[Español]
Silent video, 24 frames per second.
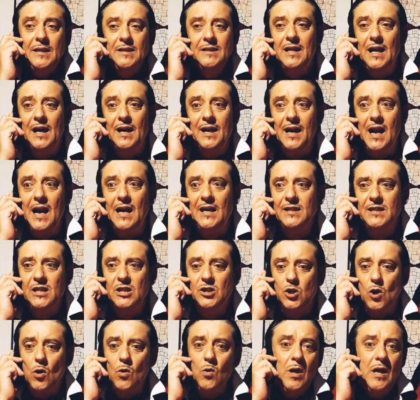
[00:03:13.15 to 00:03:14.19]
del reality
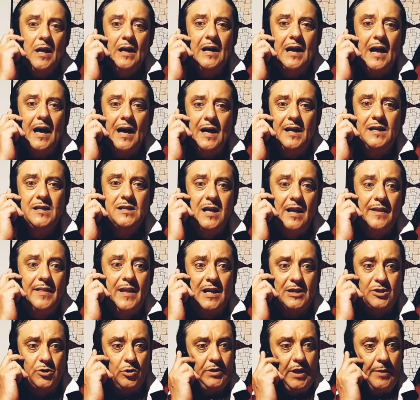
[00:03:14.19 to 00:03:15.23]
show La Isla de
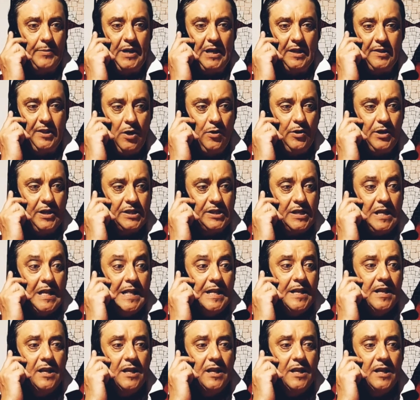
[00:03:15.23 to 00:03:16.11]
las Contaminaciones